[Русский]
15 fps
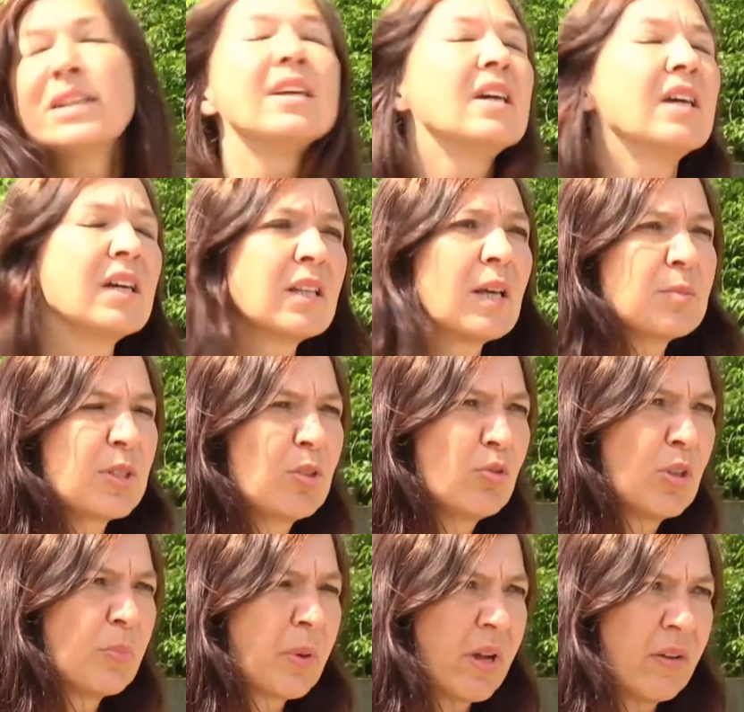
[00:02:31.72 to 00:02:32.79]
Это
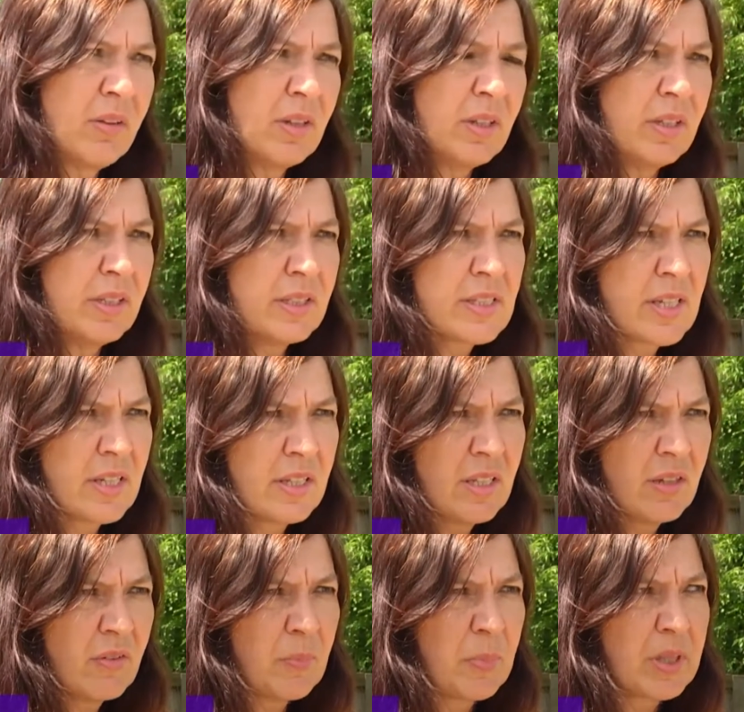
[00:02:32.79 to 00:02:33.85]
абсолютно правильная
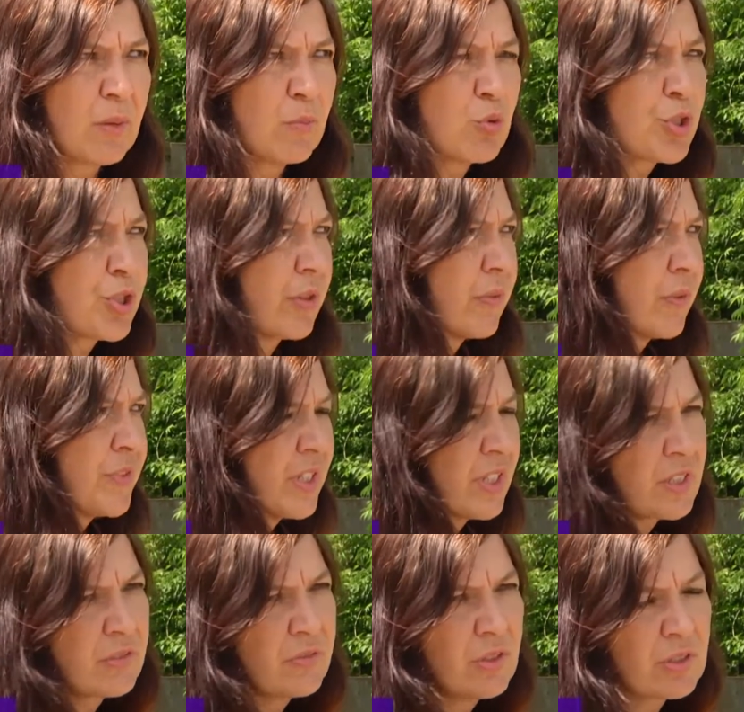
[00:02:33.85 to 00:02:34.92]
инициатива, потому что во всех
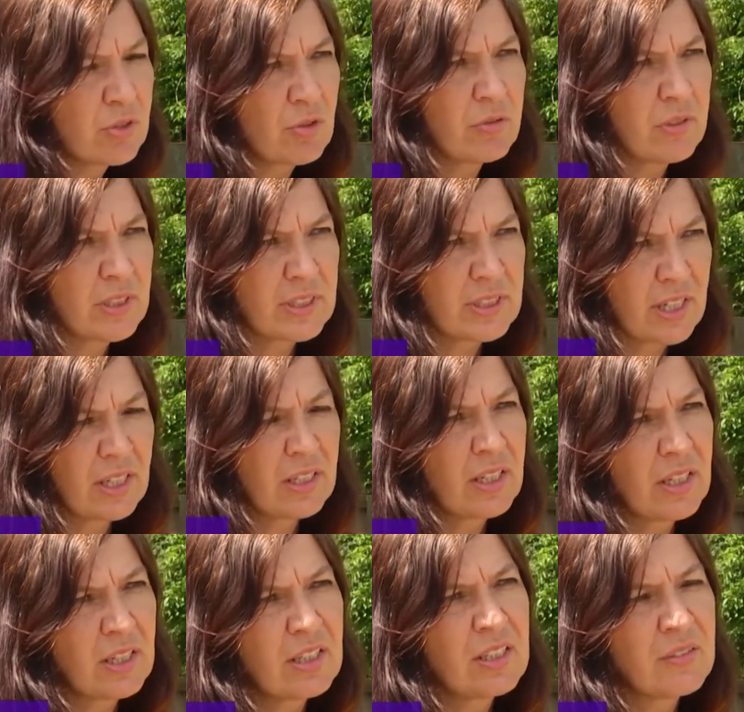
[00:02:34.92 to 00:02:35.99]
цивилизованных
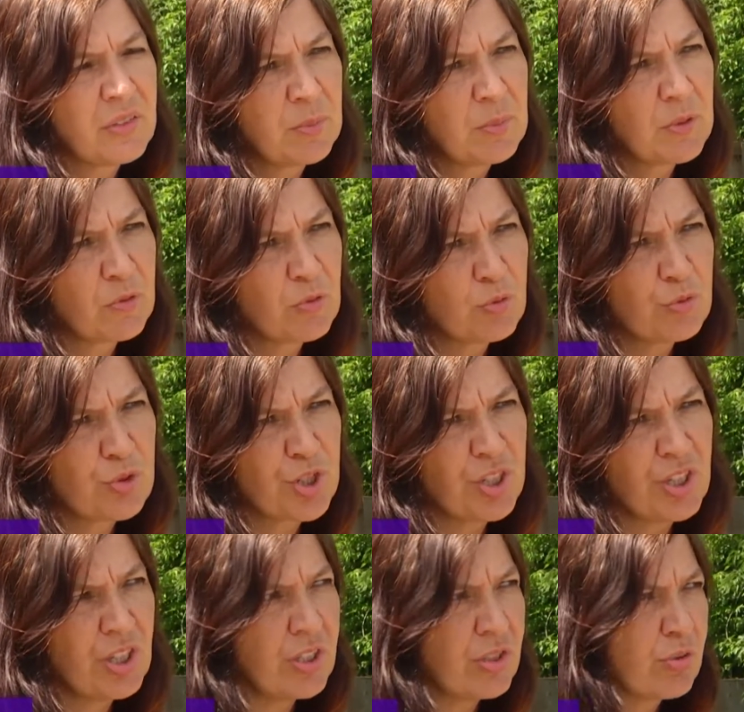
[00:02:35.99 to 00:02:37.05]
странах это давным-давно уже
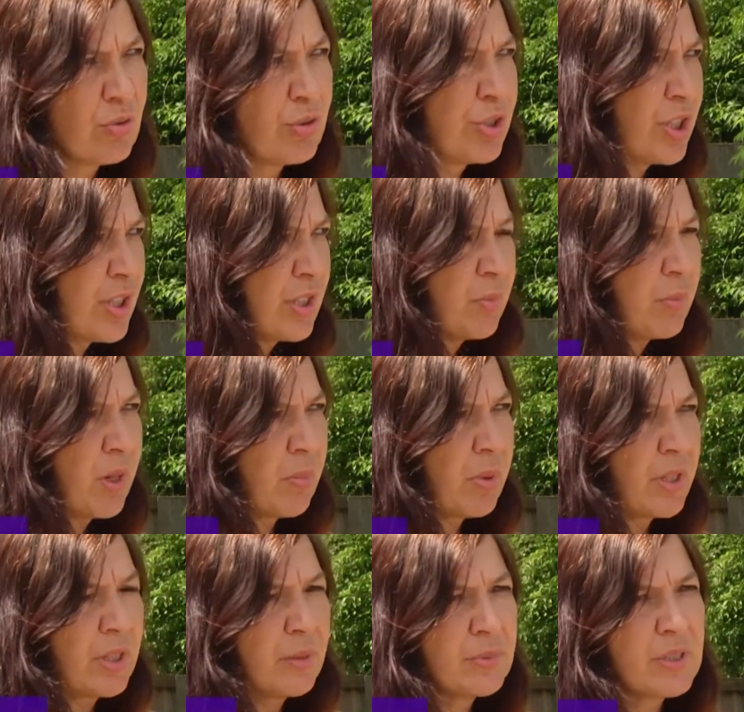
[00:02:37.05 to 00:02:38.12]
есть. То есть если мы
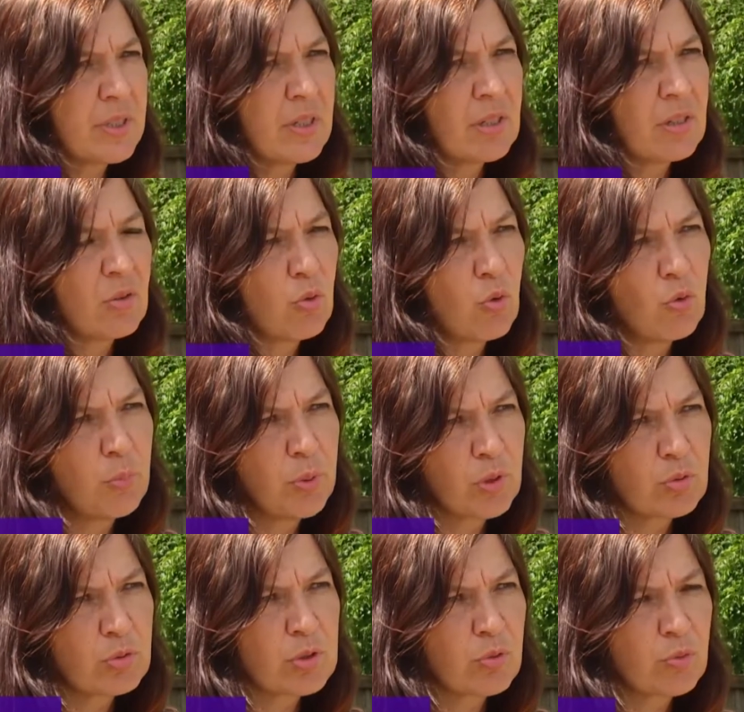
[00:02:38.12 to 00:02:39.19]
обратимся к
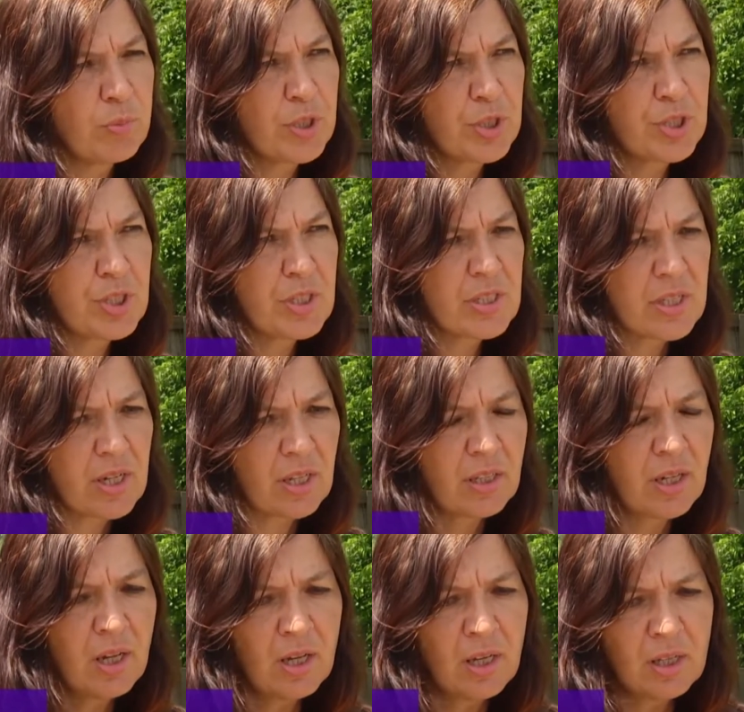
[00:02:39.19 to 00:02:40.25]
опыту зарубежных стран,
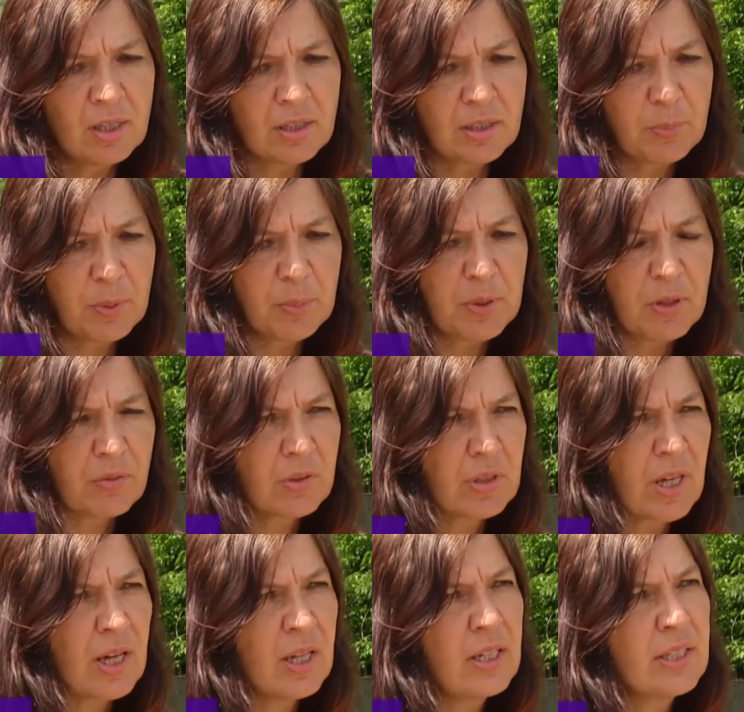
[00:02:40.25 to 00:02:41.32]
например, в
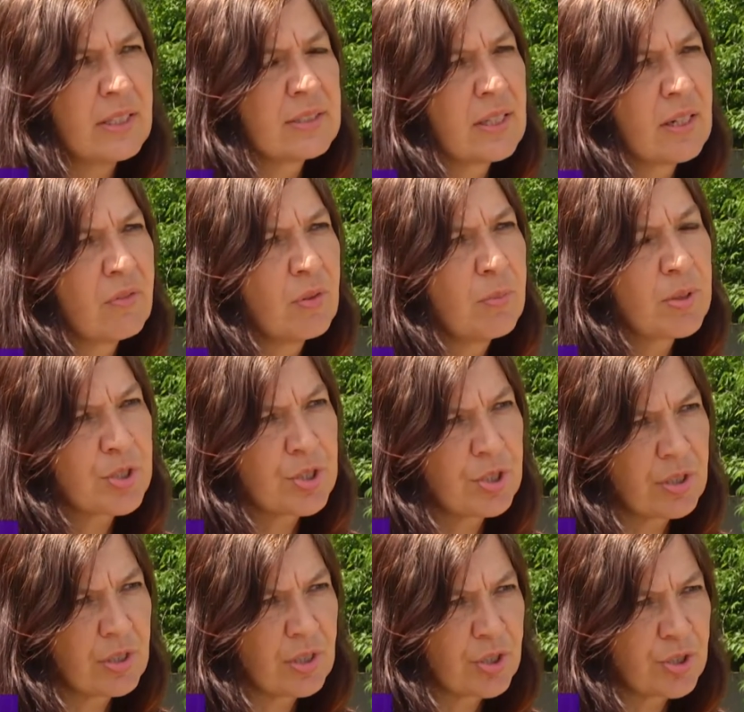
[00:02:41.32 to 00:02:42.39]
Италии за
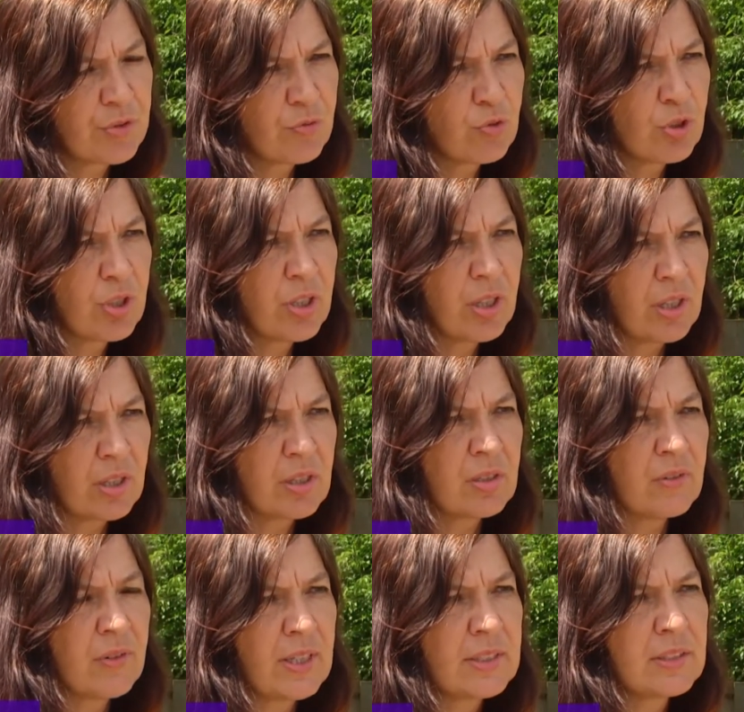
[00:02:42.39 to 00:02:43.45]
выброшенное животное это
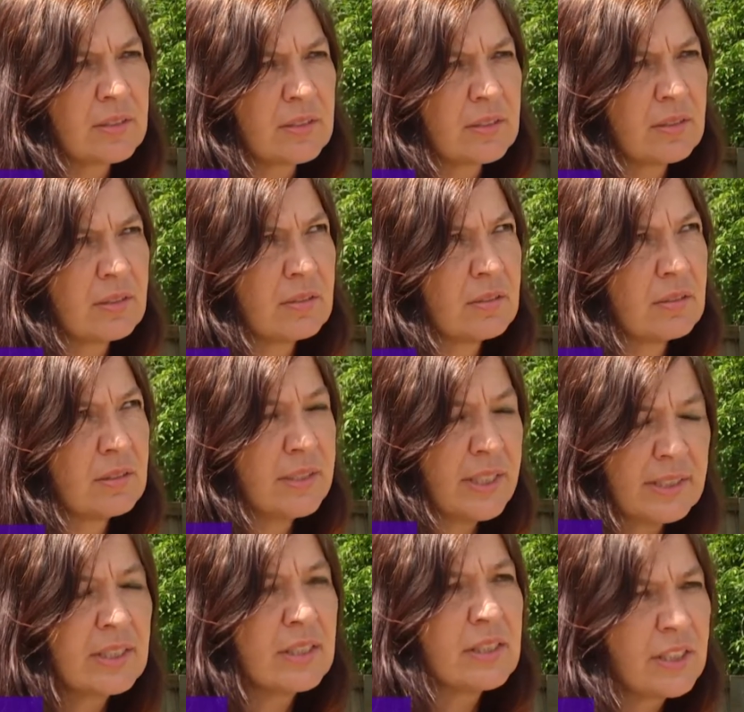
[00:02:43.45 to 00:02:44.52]
20,
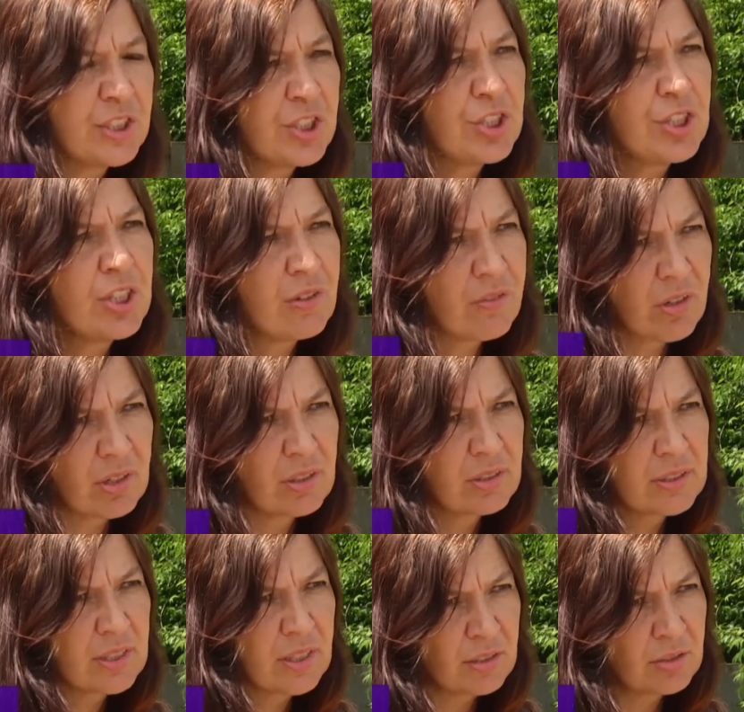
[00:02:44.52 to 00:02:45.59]
10 э, тысяч евро
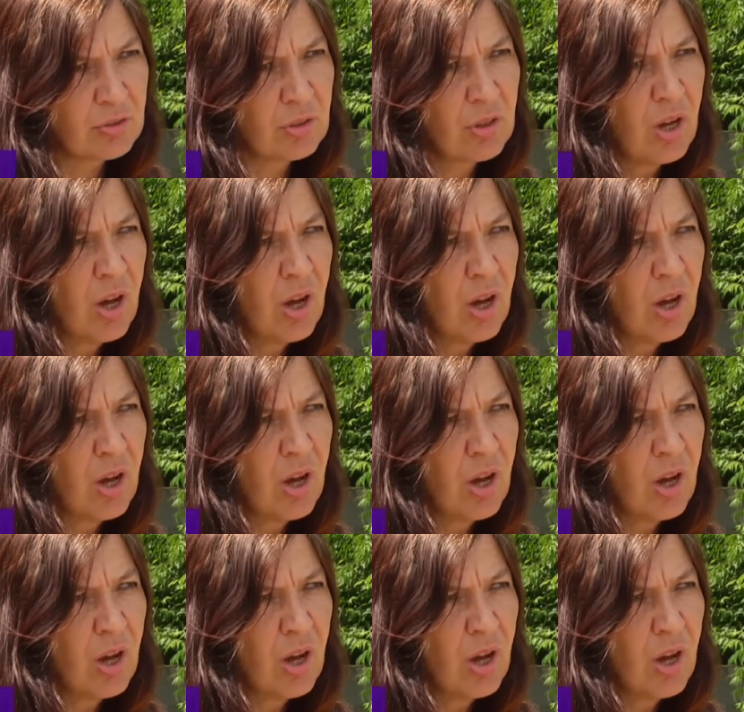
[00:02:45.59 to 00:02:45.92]
сразу,